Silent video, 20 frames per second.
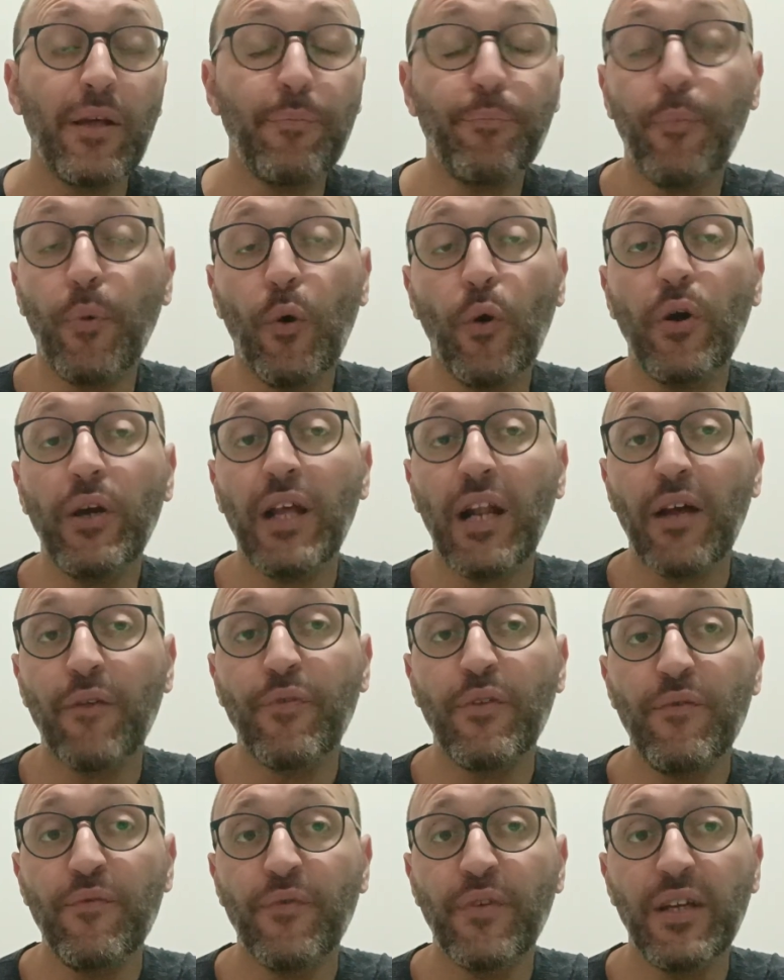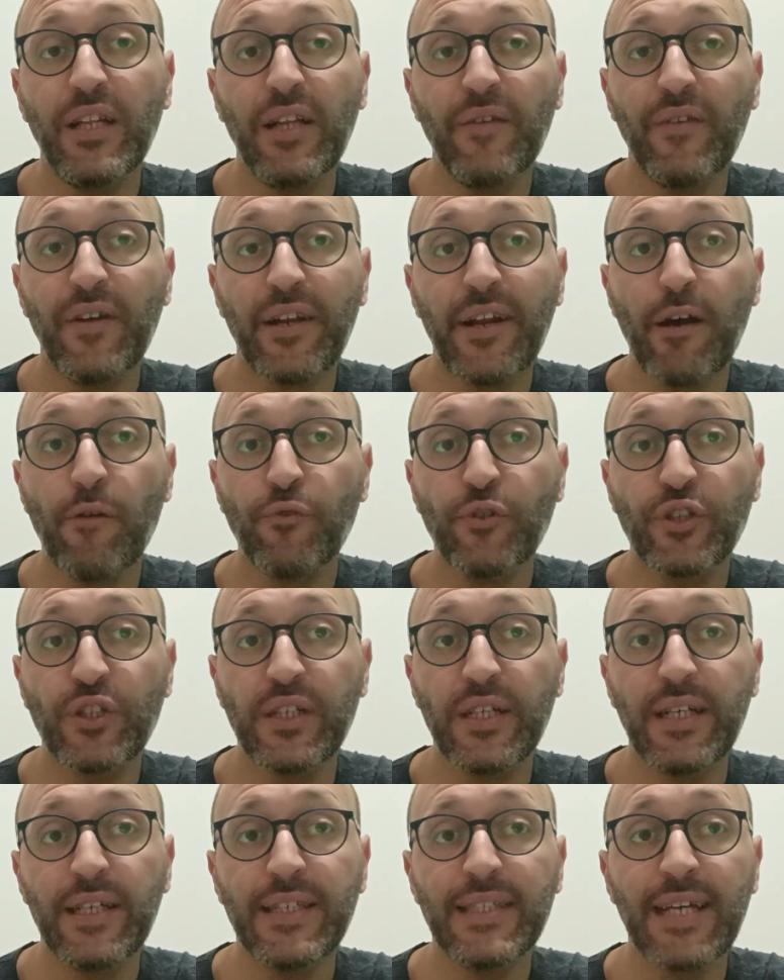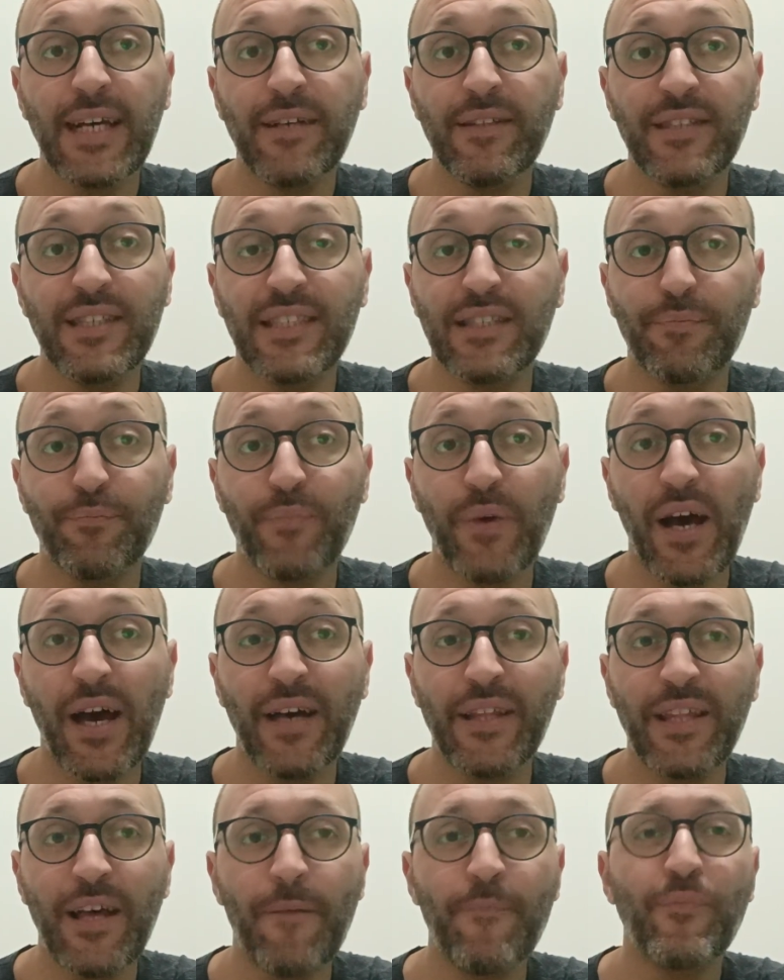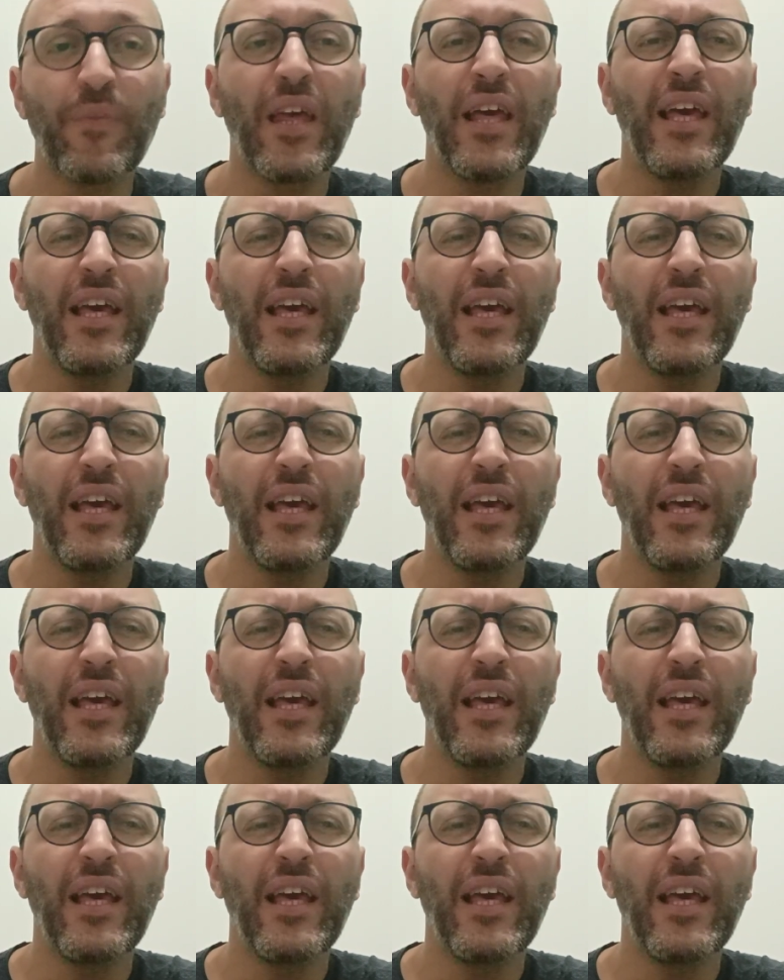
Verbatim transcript: e poi alla fin fine verrà uccisa di spada.